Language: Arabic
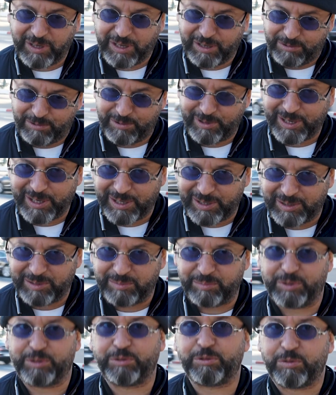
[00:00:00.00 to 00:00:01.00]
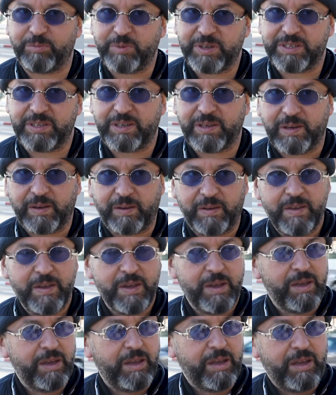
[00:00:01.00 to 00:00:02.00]
يقادوا لها المنظومه ديالها
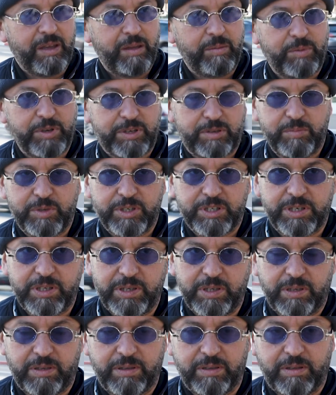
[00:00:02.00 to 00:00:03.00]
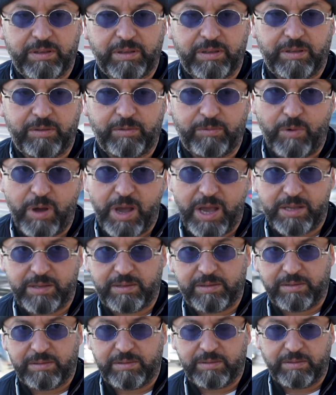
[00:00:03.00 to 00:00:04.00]
باش ماشي واحد
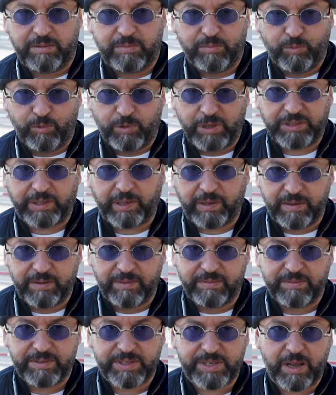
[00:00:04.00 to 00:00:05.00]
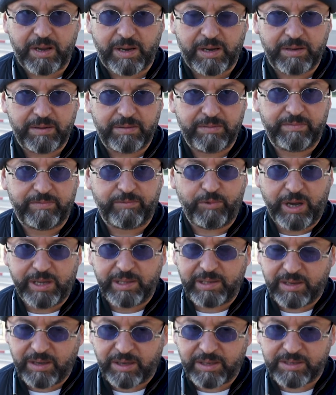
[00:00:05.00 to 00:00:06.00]
مواطن ساكن في واحد
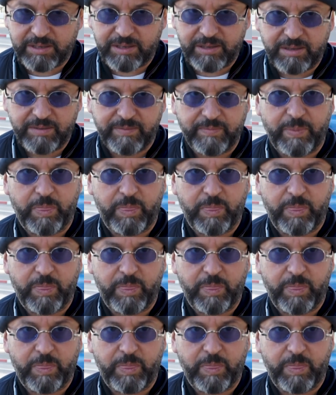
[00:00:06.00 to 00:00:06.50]
الكارتي